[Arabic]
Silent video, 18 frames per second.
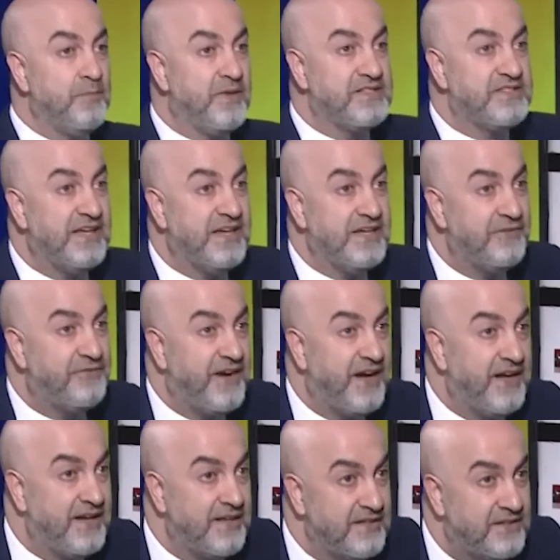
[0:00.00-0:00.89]
المصارف
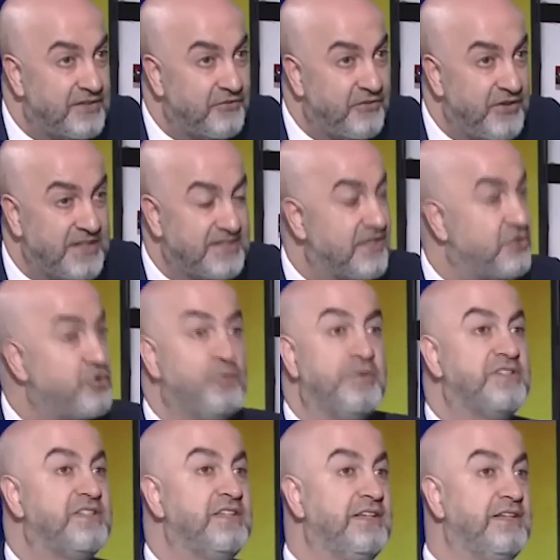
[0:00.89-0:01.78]
أعلنت إفلاسها
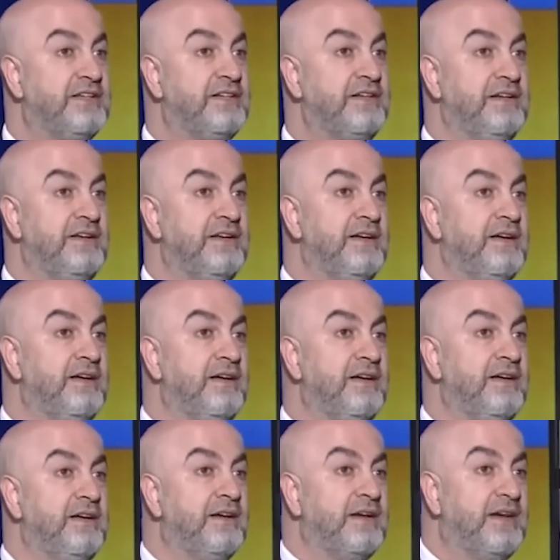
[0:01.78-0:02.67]
شو بصير
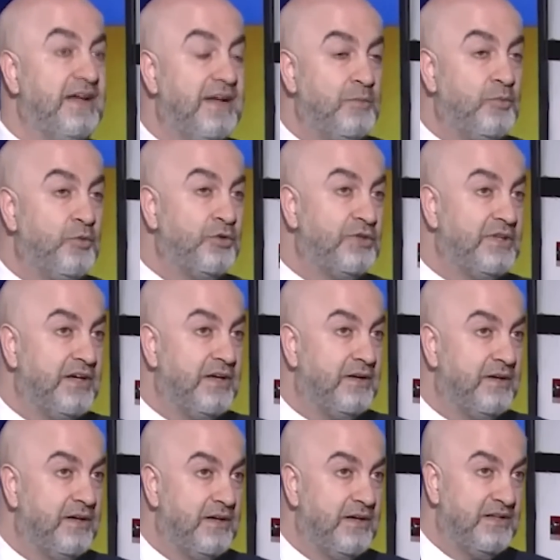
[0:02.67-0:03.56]
كل
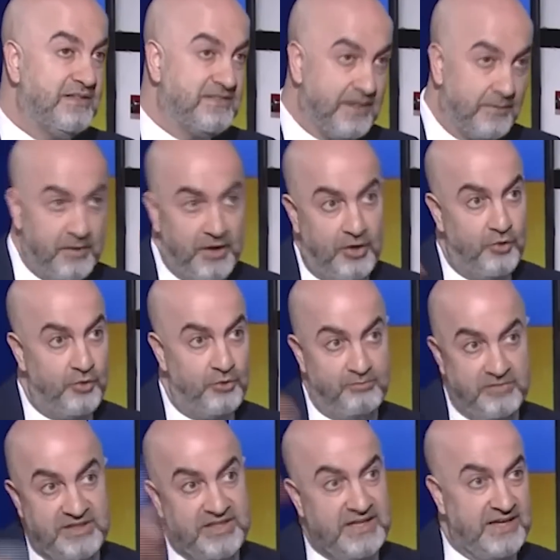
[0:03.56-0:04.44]
مودع إذا معه
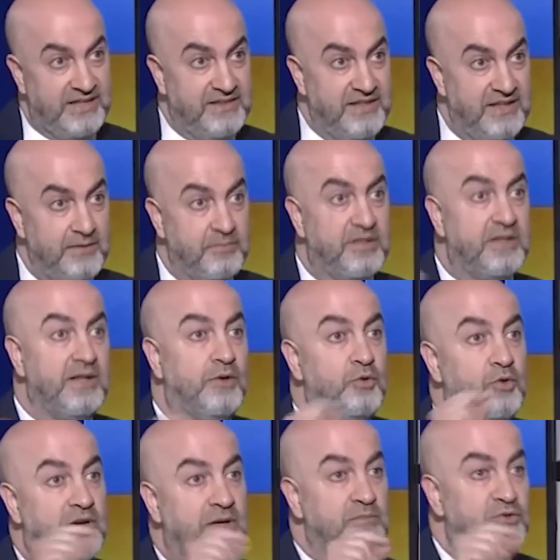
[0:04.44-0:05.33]
مدري قد إيه بيطلع
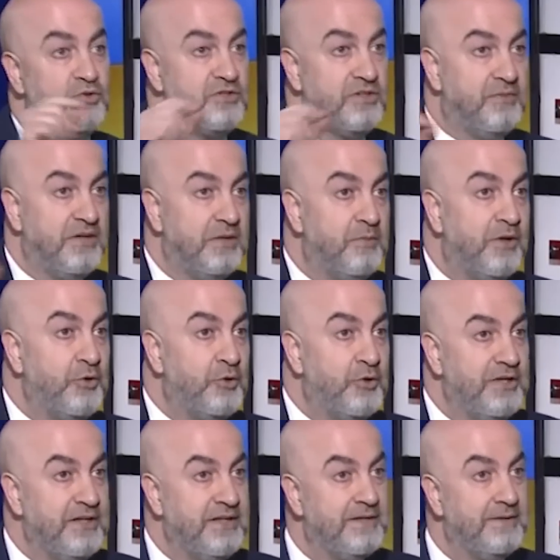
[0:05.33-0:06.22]
له 75
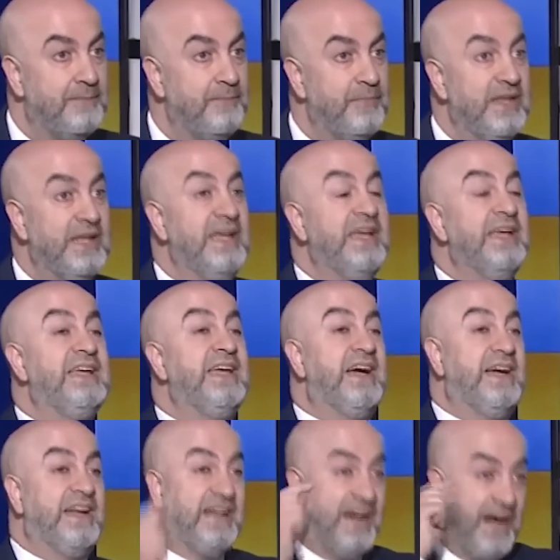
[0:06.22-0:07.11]
مليون ليرة
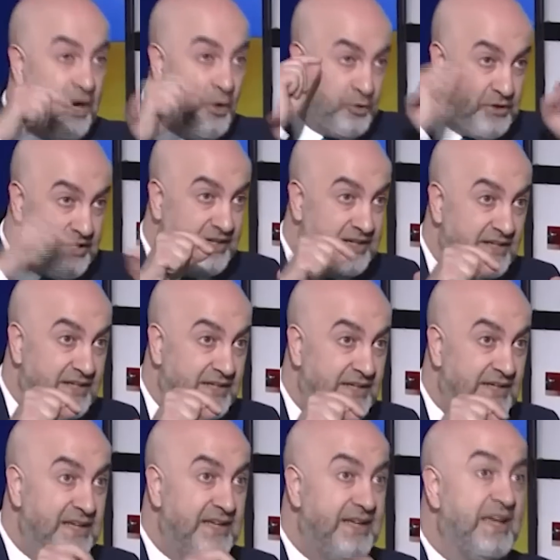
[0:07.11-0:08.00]
يعني هودي
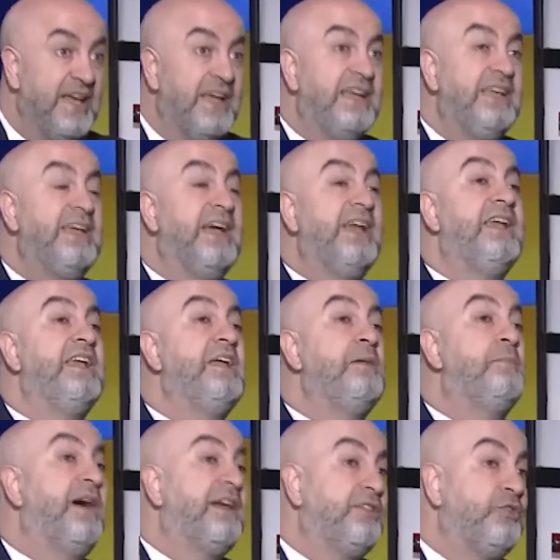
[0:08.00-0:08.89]
هن
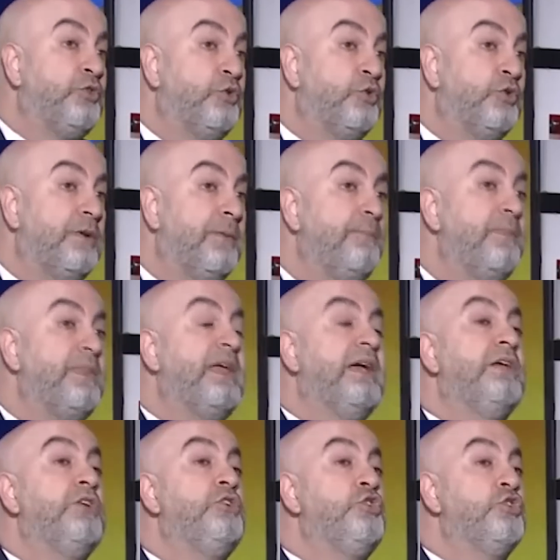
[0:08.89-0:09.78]
يلي بدهم
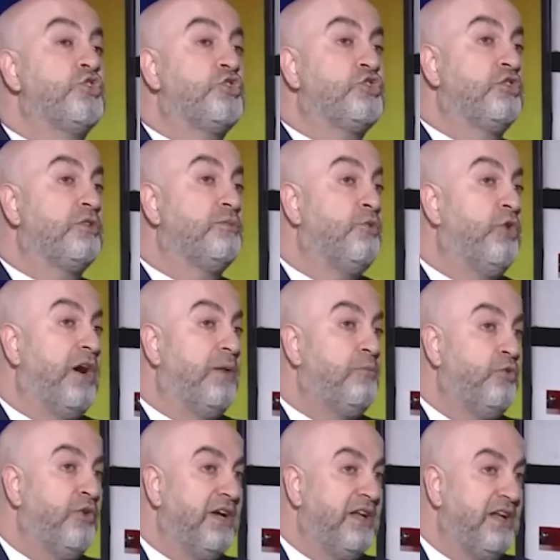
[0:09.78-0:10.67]
يشطبوا
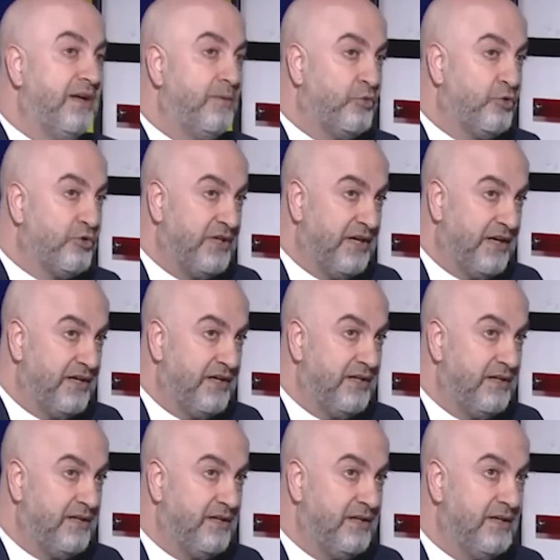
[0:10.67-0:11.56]
أموال
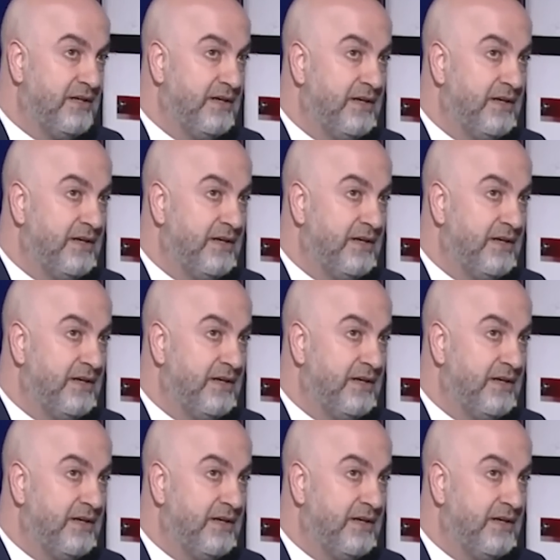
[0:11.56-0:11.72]
المودعين